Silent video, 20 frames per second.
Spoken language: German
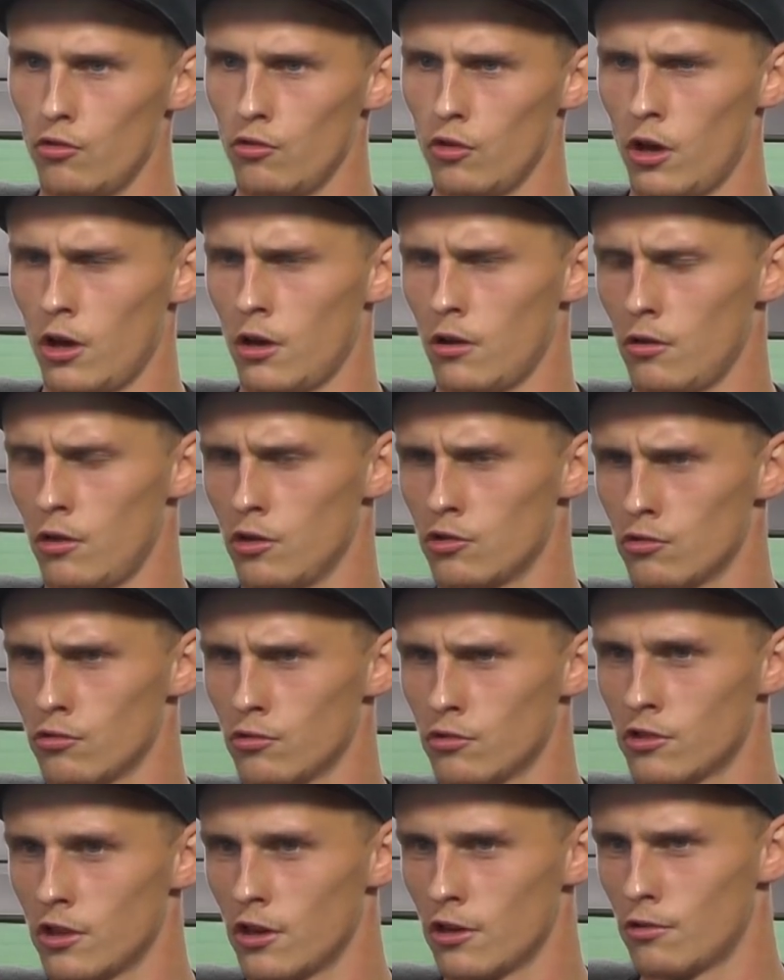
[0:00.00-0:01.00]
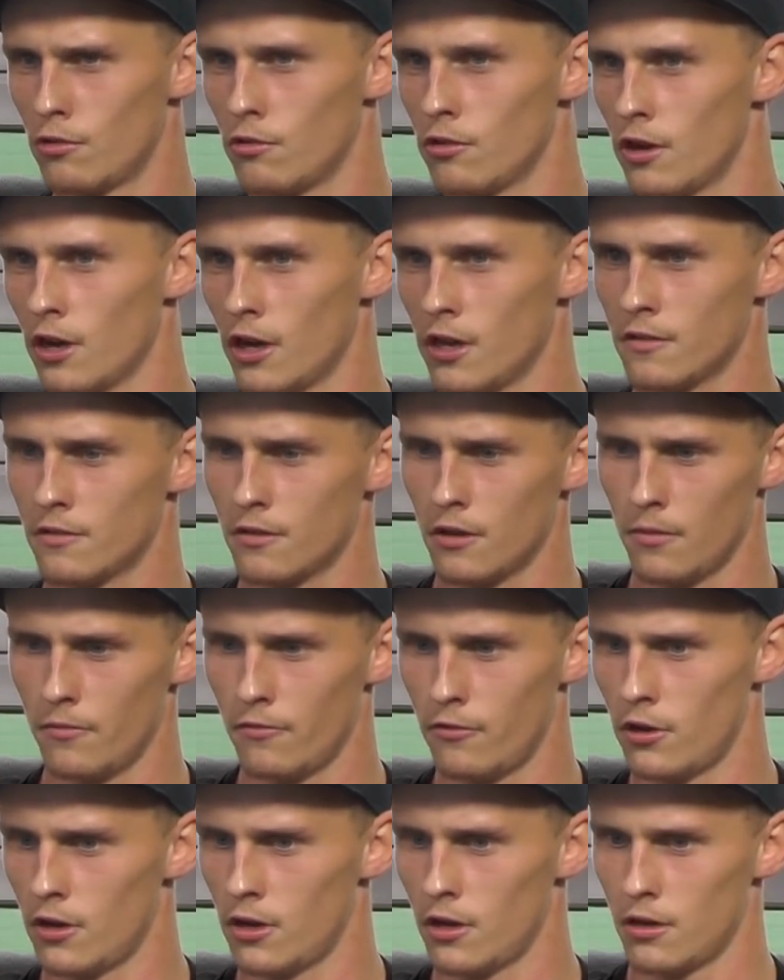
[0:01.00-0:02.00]
Ja, also unser
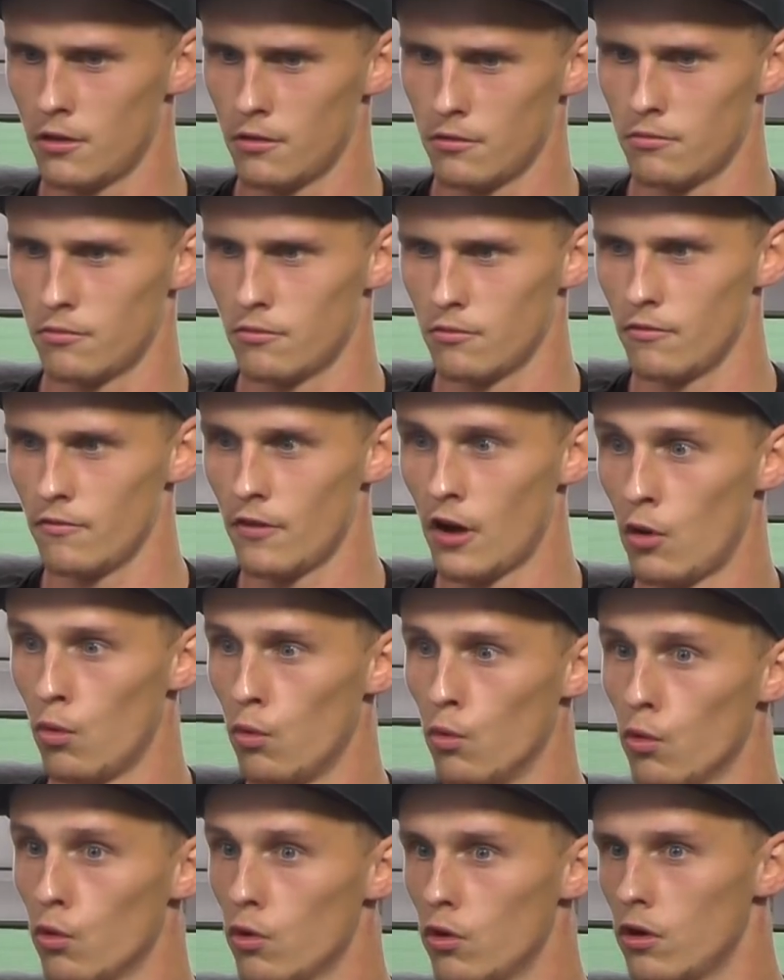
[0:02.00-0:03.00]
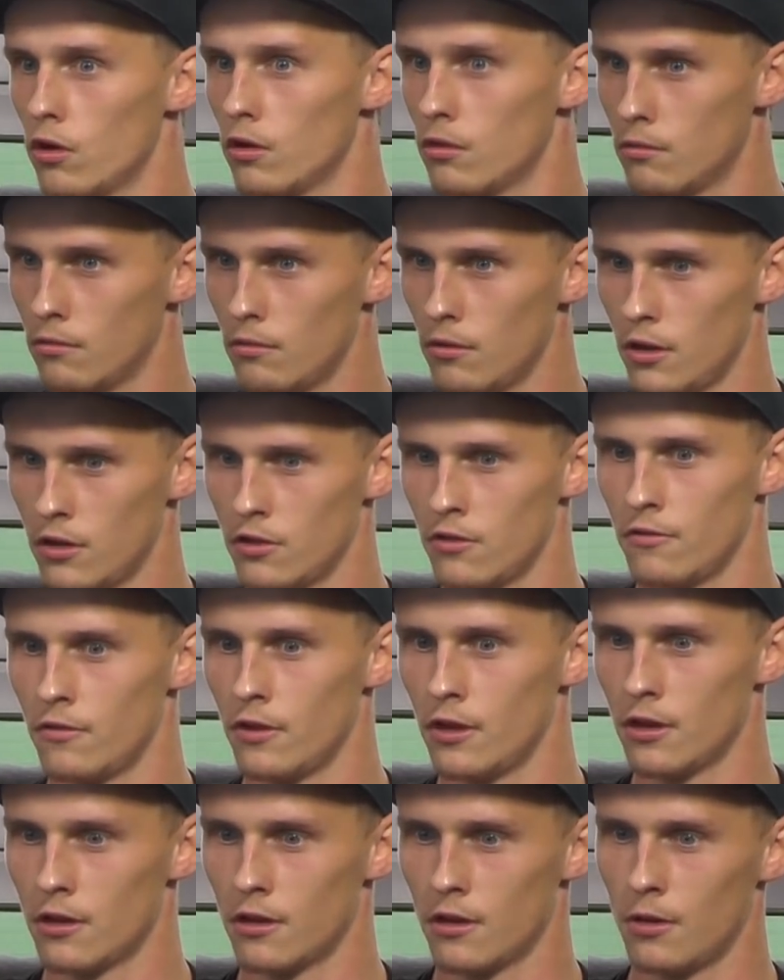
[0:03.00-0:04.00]
Konkurrenzkampf war, war hoch. Also
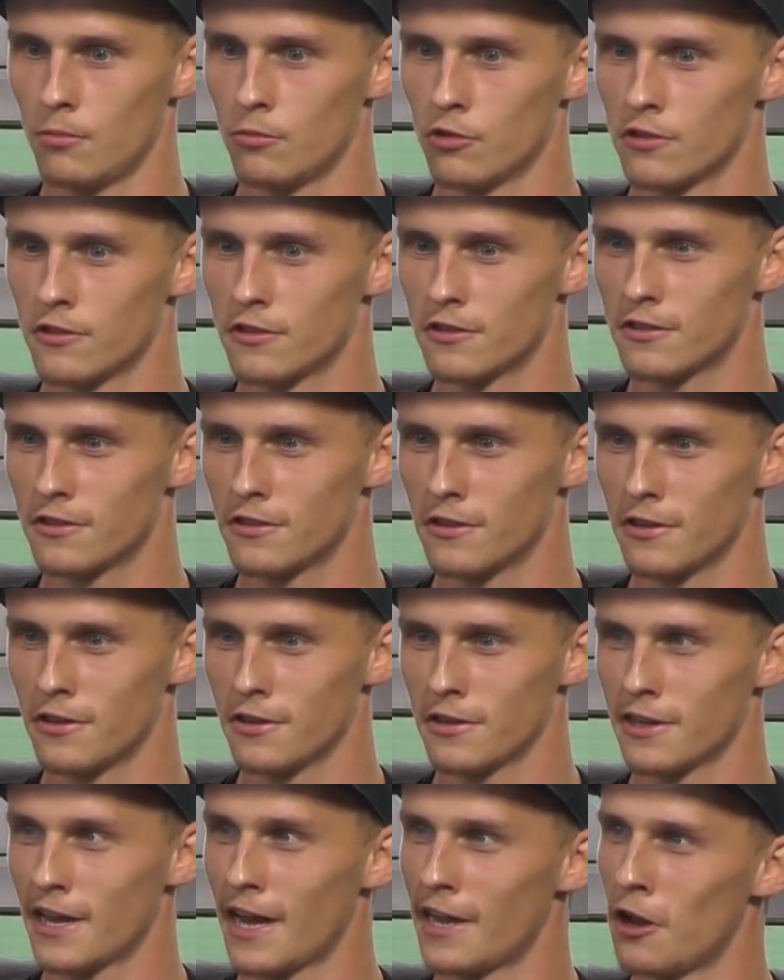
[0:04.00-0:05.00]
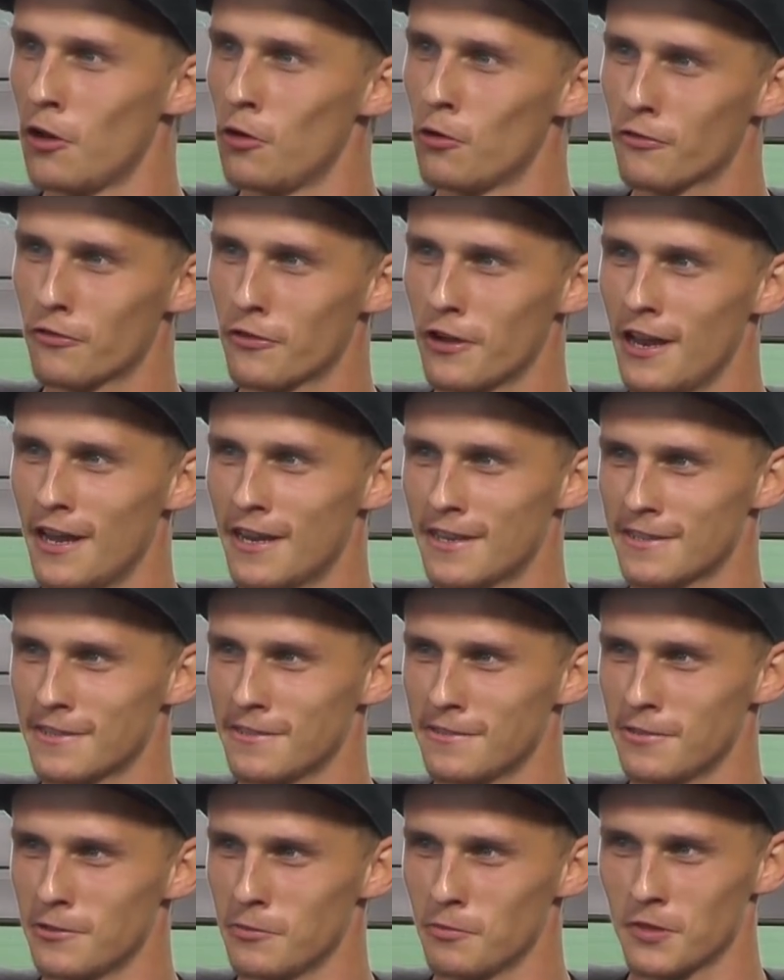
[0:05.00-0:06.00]
wir haben uns äh, keine Luft
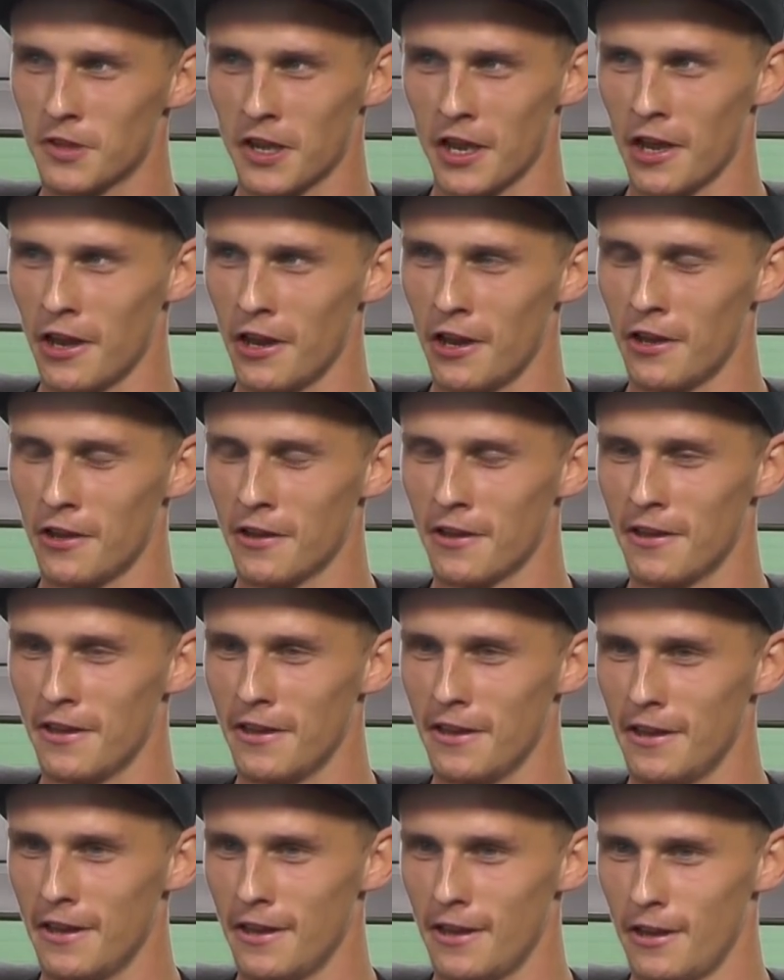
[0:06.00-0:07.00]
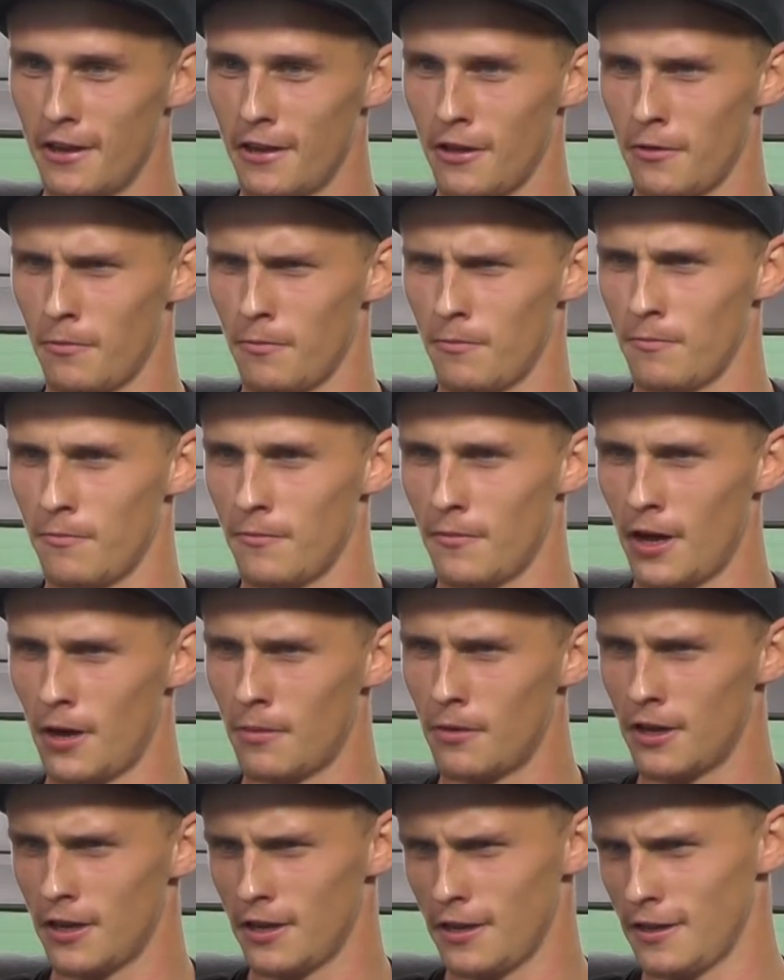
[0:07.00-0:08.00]
gelassen im Training. Ähm,
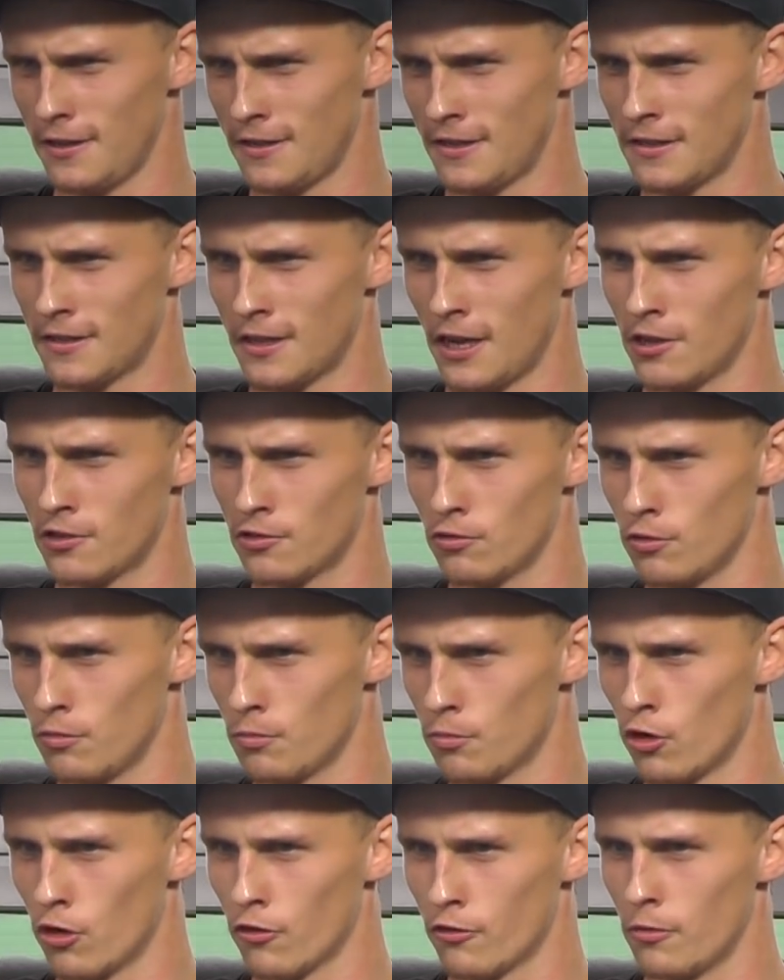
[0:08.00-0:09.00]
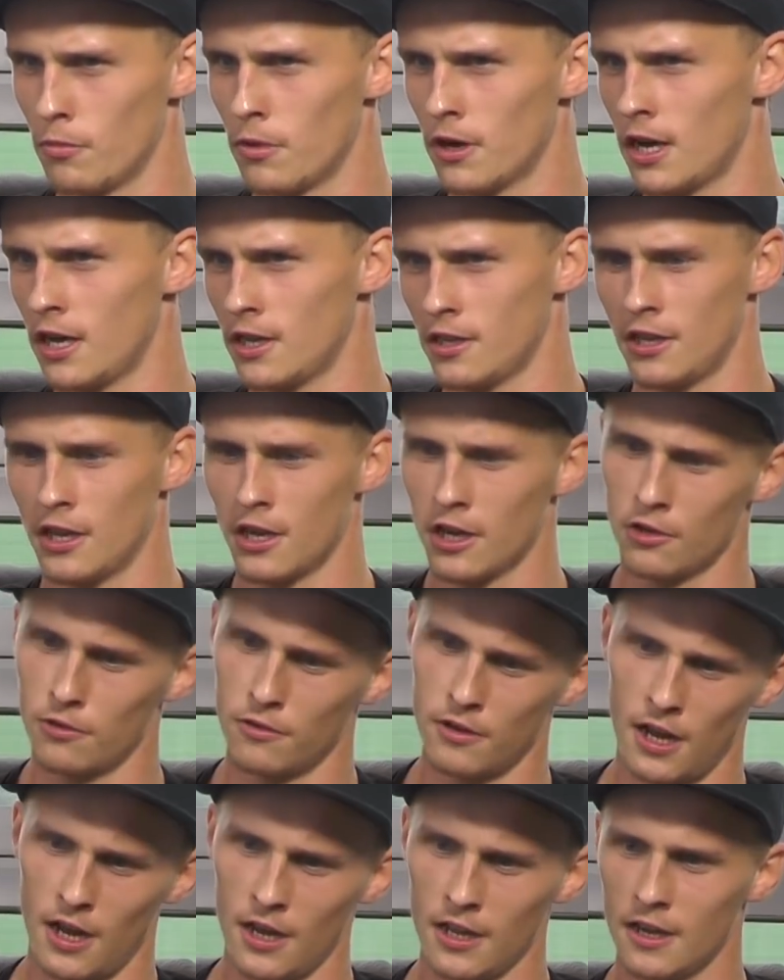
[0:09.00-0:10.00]
aber es ist halt so im Profibereich, in der
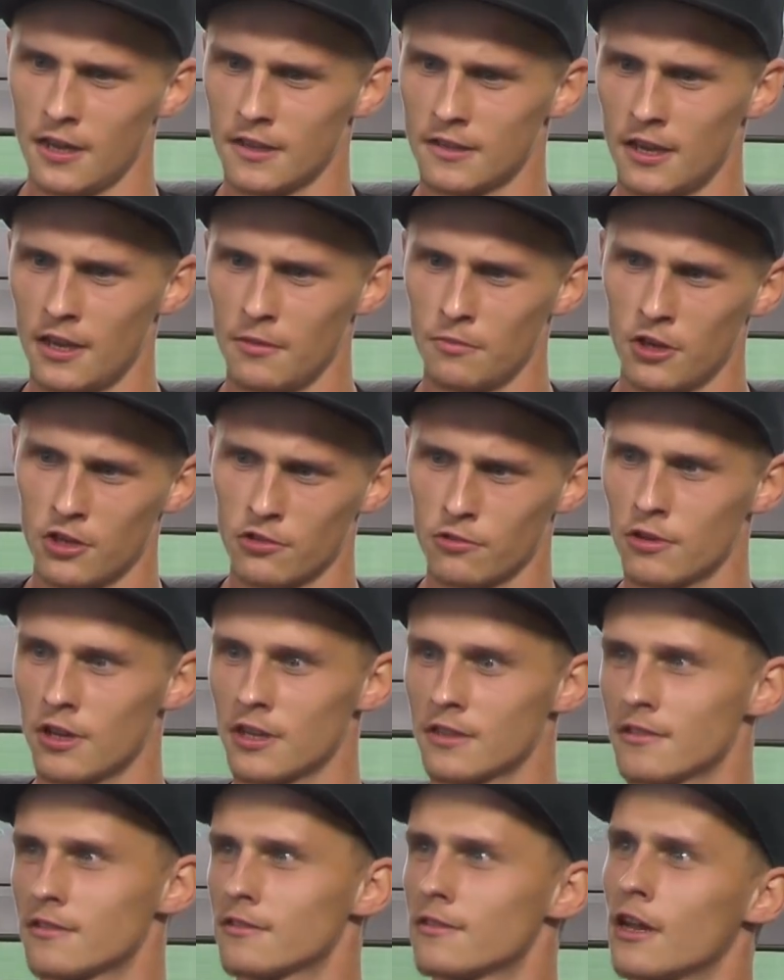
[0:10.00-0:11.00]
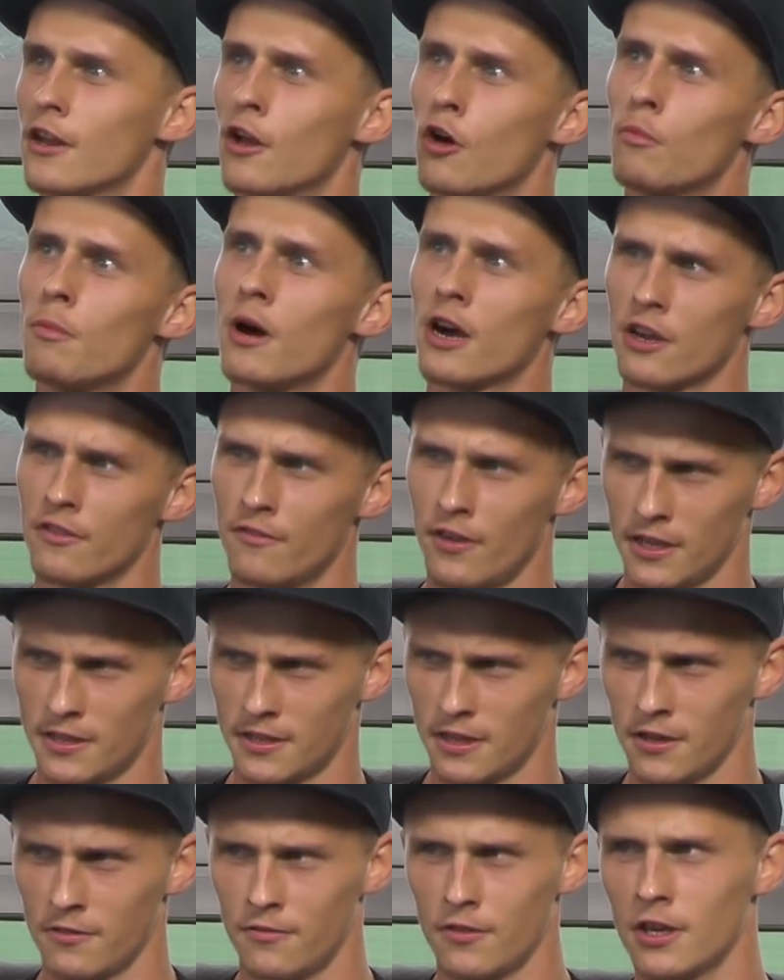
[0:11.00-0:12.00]
Regionalliga ist halt mal so, dass dann auch mal
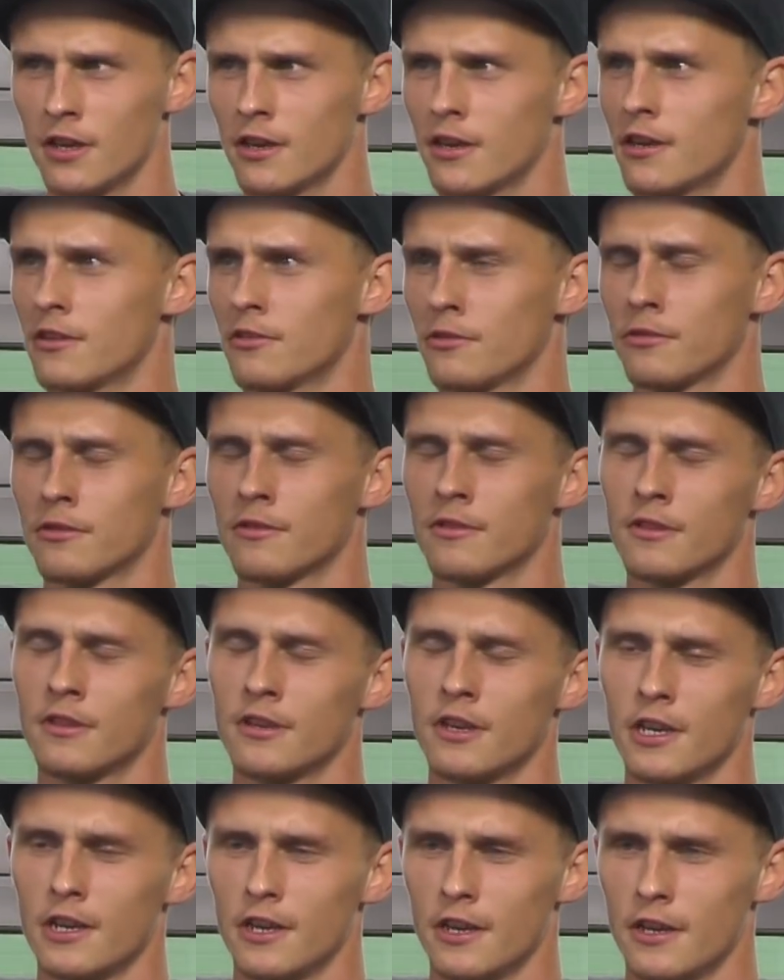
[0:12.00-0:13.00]
gewechselt wird und,